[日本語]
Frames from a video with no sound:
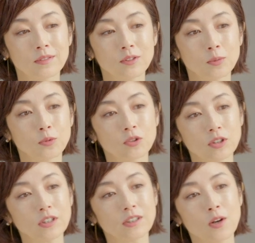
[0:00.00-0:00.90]
自分自
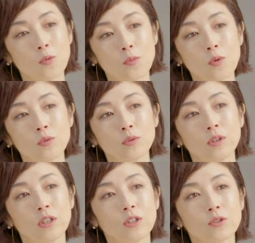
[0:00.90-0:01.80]
身が思う
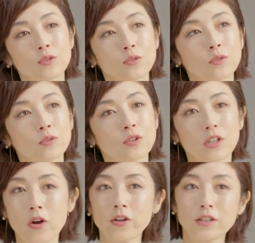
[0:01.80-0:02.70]
その
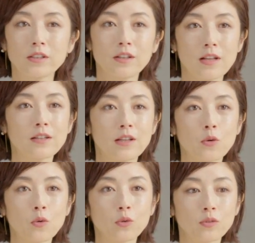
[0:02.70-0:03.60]
幸せってなんだ
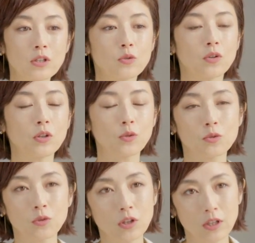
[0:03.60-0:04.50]
ろうってそれ人
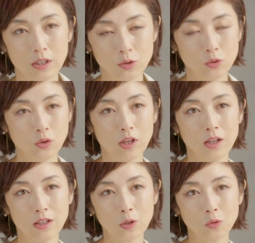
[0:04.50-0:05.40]
それぞ
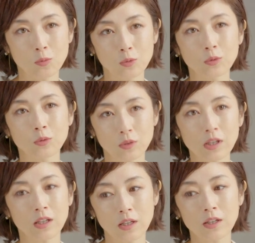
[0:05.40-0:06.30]
れだと思うの
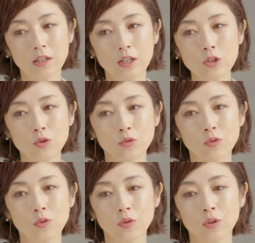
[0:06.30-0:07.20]
でそ
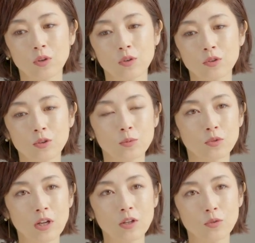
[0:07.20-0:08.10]
の自
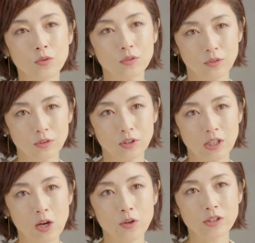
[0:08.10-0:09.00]
分なりの
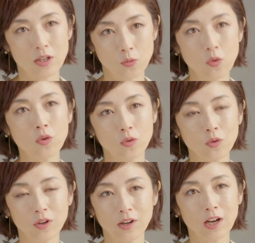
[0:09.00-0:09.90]
幸せを
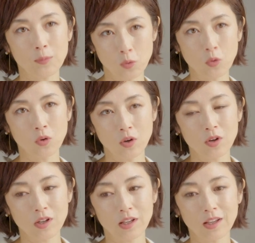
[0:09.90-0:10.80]
これからも、
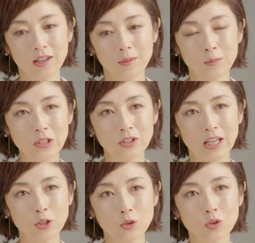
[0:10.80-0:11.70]
えー、見つ
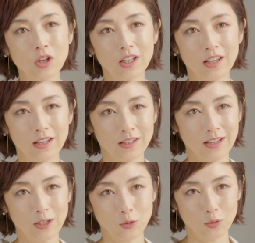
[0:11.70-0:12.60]
け続けていき
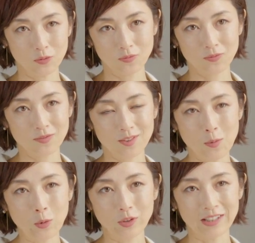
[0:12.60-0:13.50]
たいと
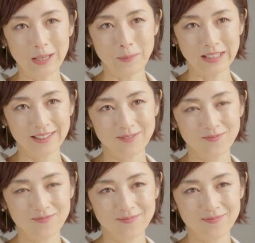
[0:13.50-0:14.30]
思っています